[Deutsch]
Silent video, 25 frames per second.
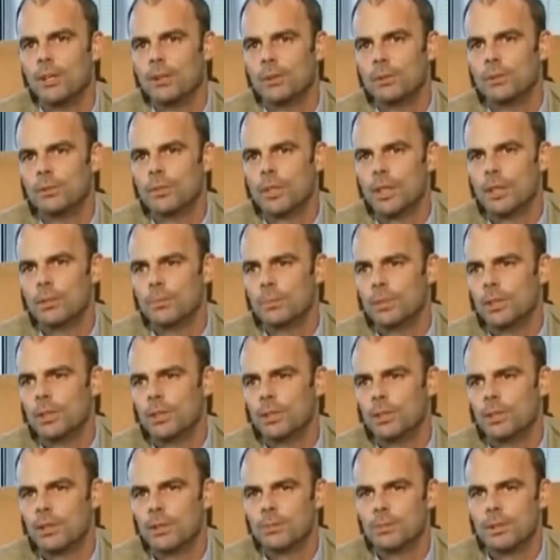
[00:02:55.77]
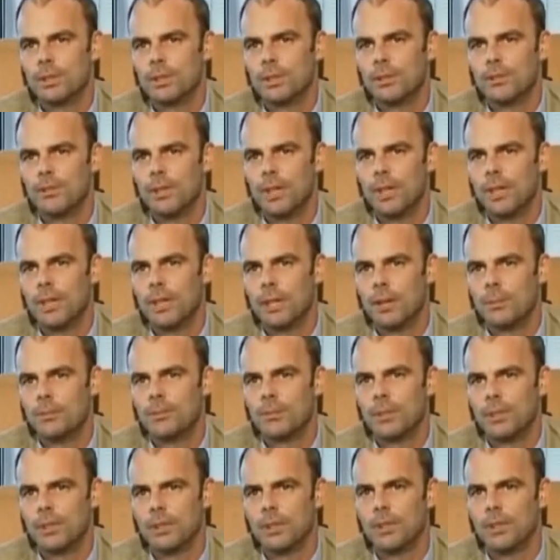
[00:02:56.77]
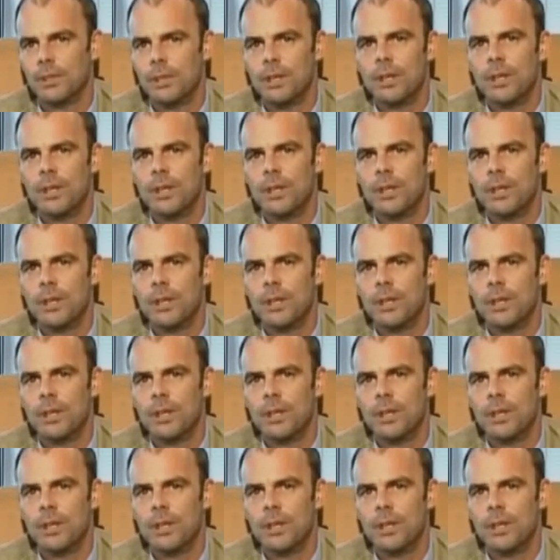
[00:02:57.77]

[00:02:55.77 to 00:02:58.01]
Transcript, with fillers: Luft anbieten, denn mittlerweile haben wir